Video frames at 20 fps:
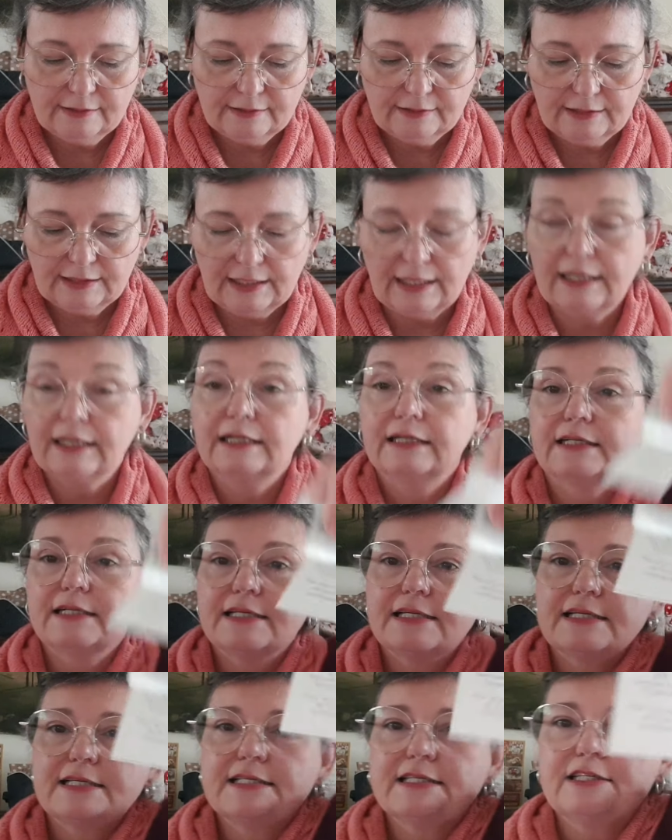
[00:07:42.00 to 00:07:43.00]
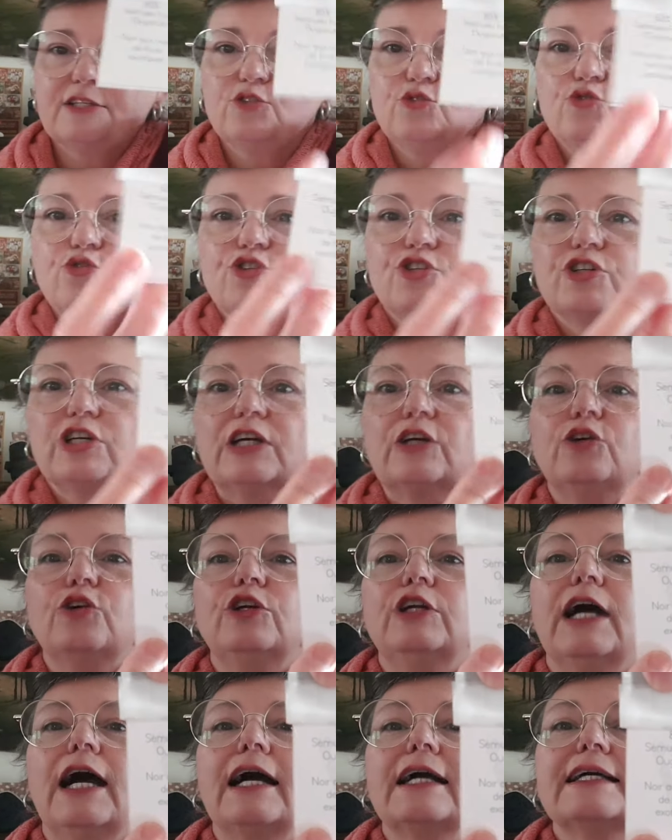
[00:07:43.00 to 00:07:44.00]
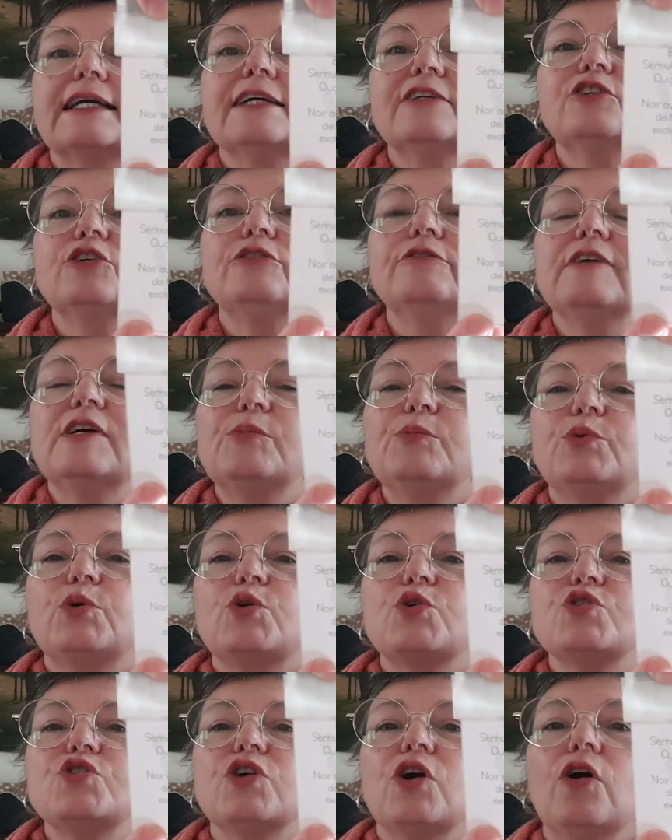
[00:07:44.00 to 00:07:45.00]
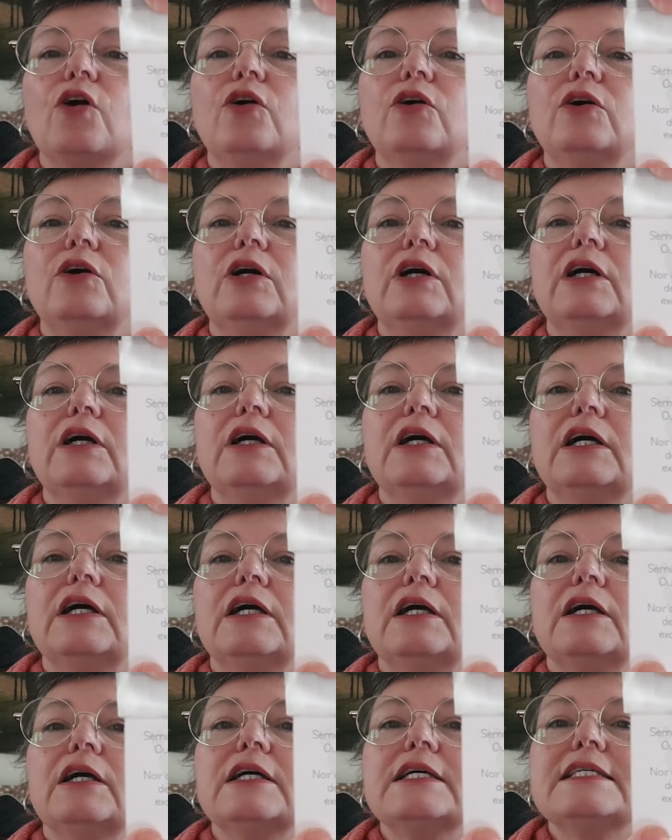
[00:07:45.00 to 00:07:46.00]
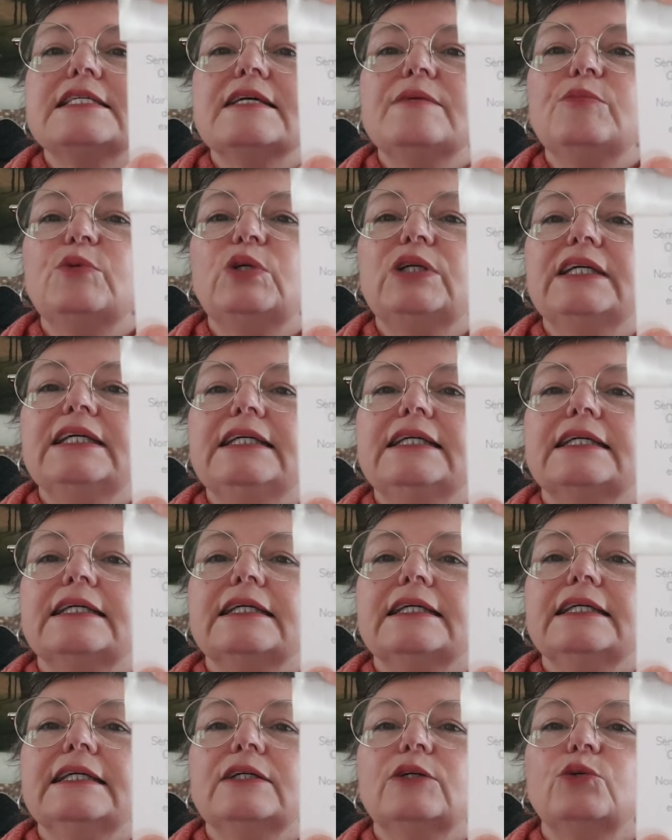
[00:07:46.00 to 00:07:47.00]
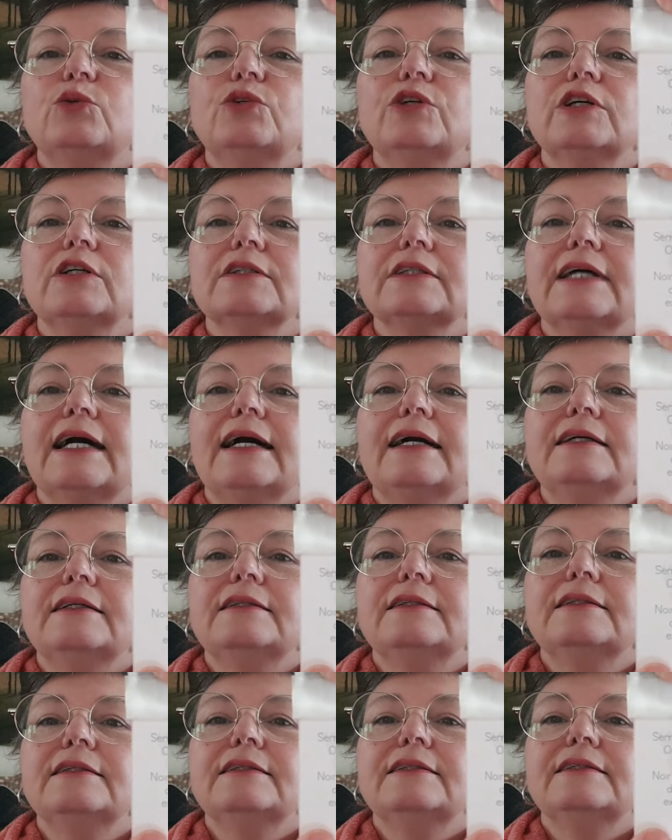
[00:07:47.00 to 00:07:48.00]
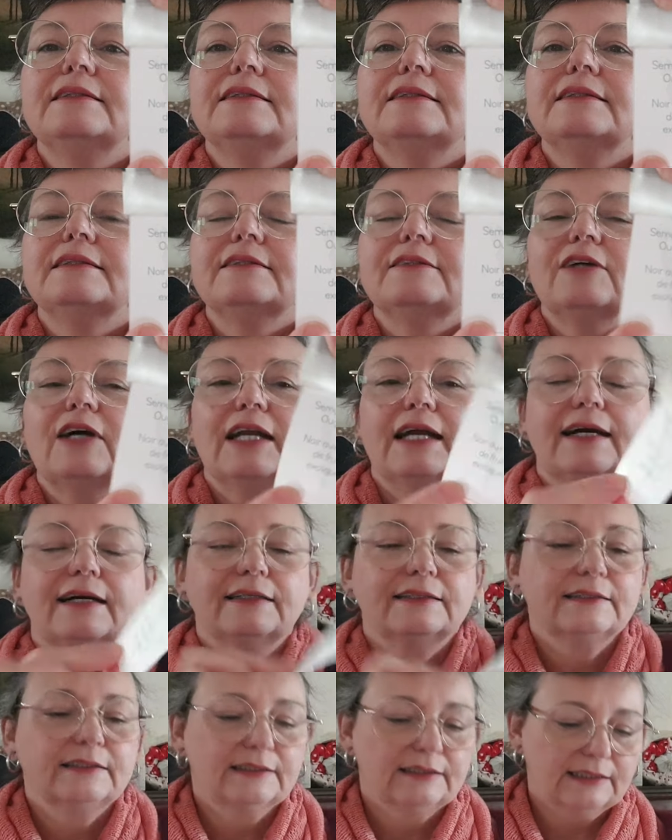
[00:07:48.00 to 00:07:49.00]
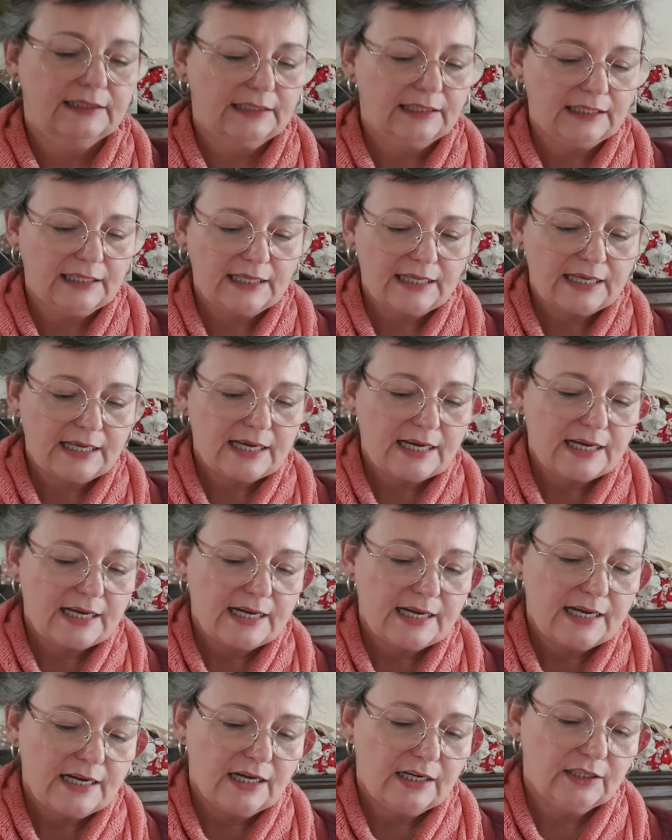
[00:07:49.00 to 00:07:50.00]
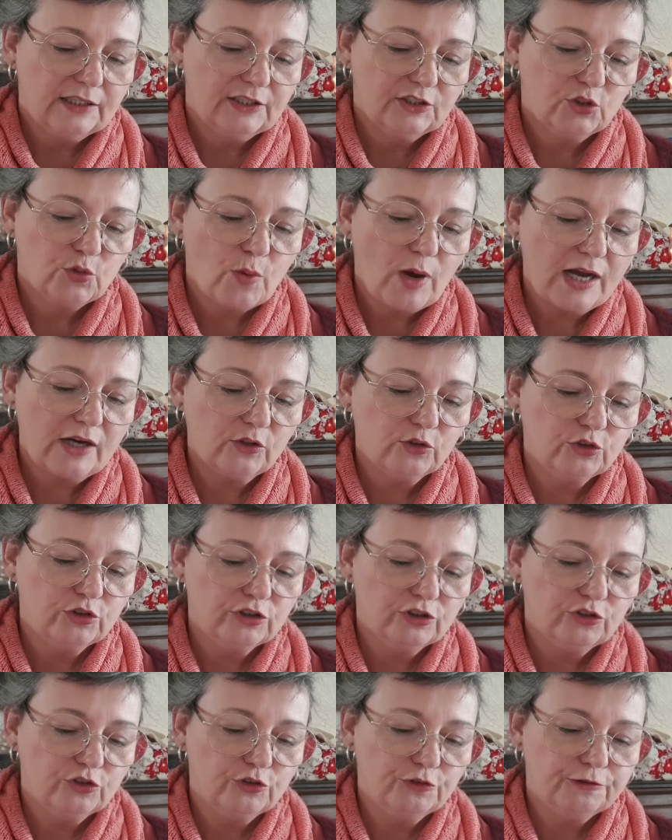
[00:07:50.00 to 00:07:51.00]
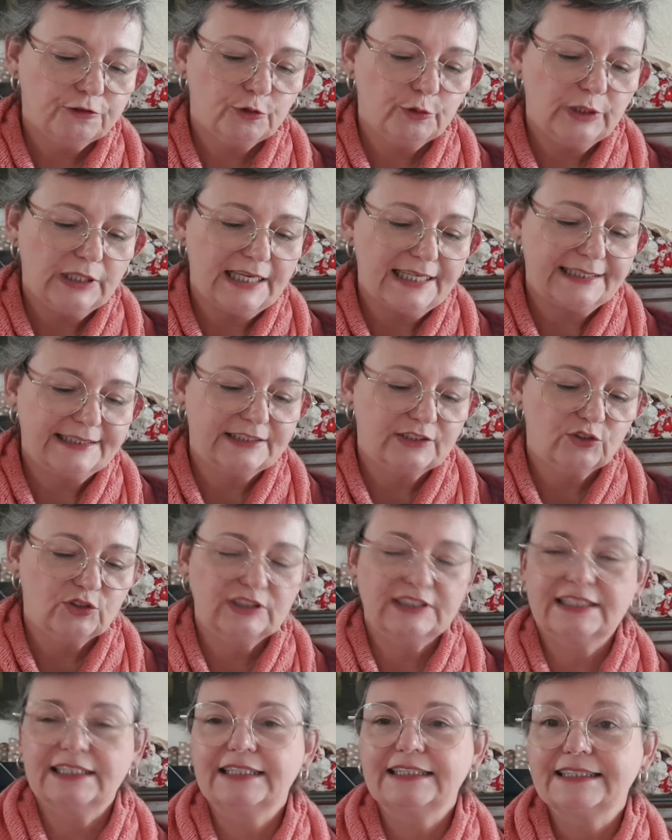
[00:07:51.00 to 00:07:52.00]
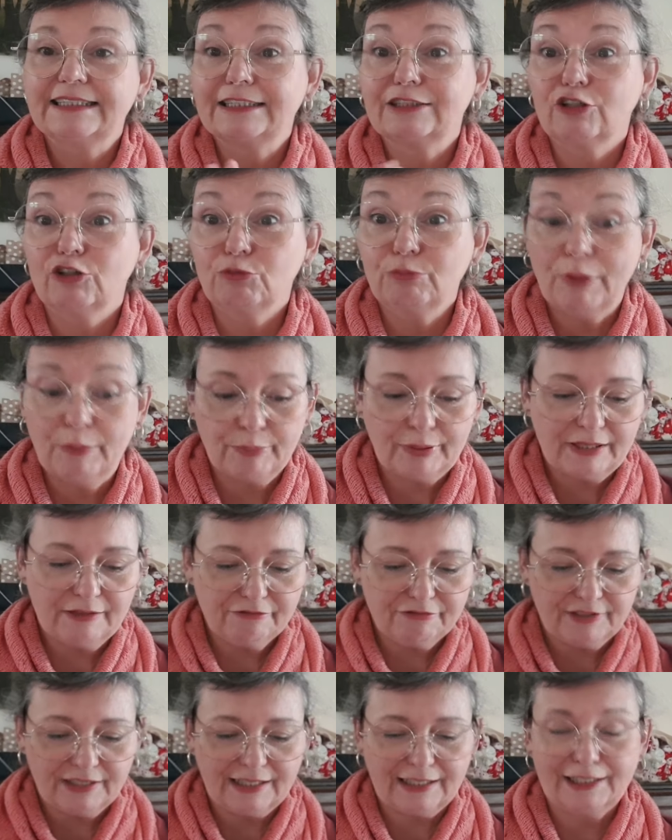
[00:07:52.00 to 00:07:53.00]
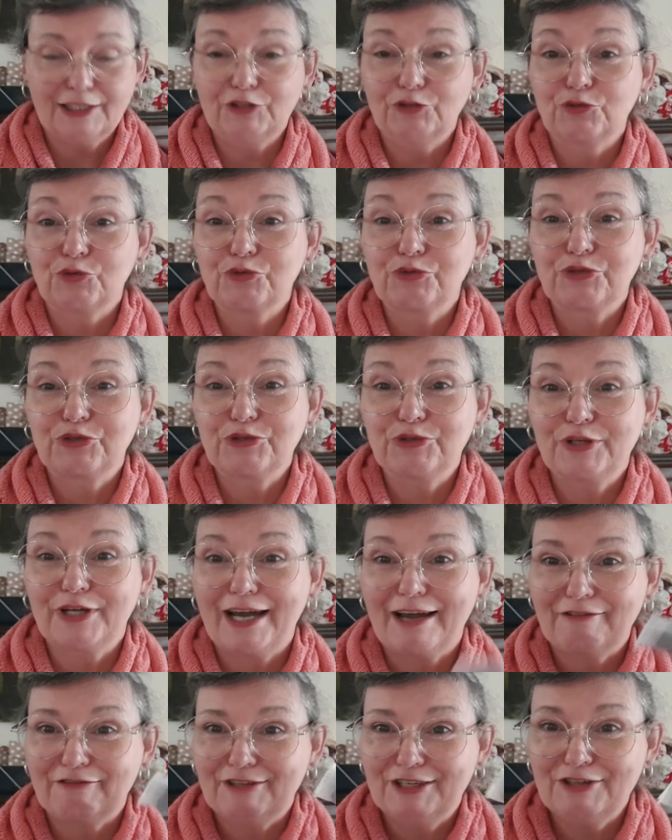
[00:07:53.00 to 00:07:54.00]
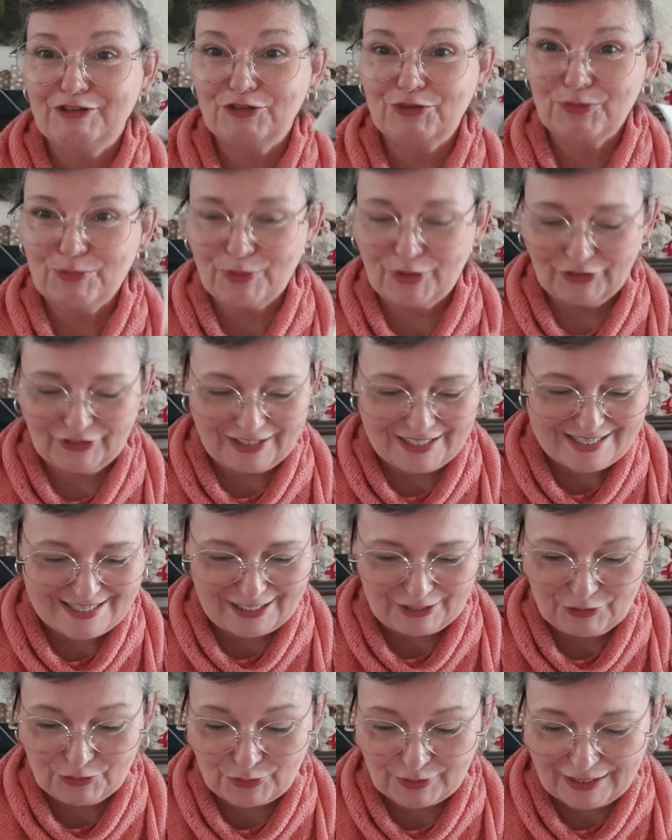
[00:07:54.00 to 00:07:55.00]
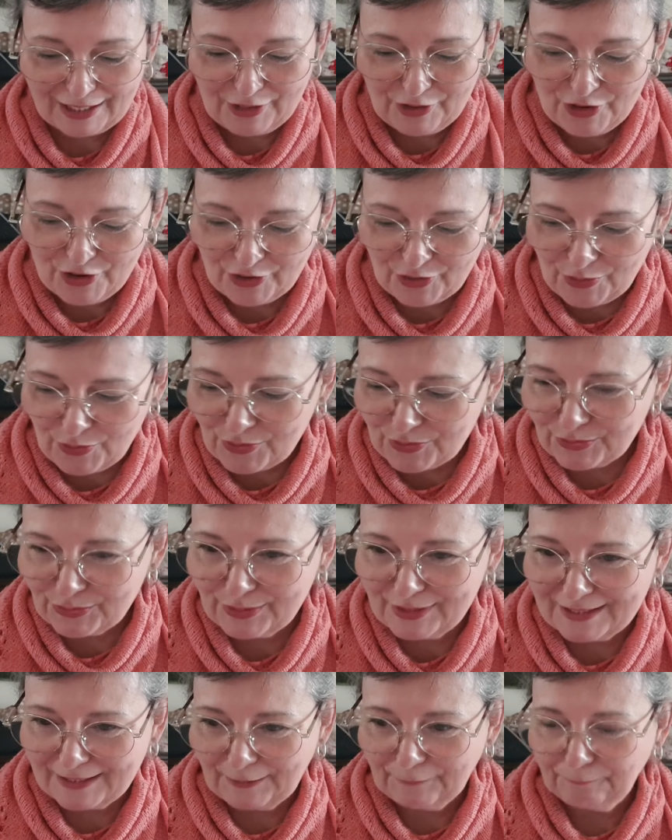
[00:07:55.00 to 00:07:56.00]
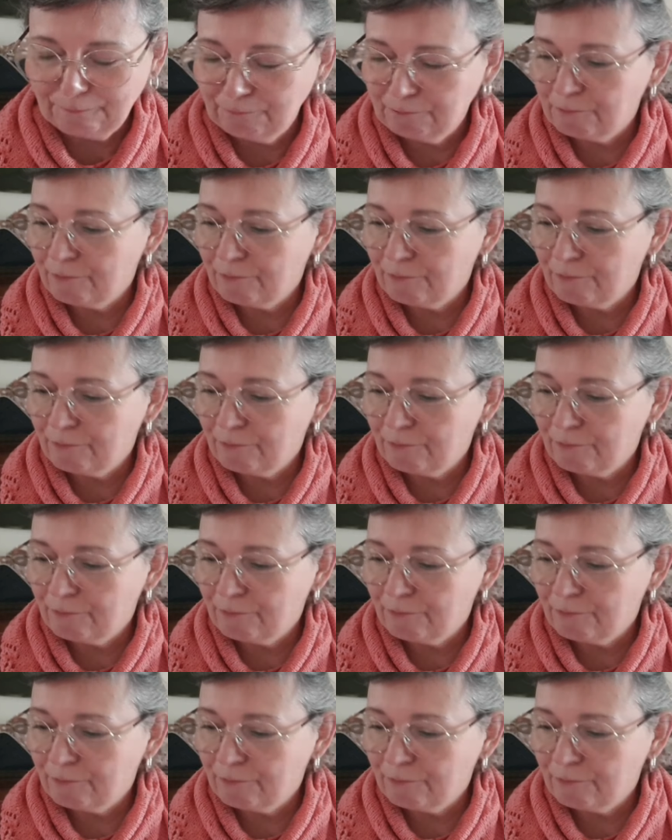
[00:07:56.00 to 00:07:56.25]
Voilà. C'est du chocolat 80%. C'est Muliki ou Gordin. Voilà. Euh, noir aux notes de fruits exotiques, c'est un de mes préférés, donc je suis ravie, je prendrai ça tout à l'heure au goûter.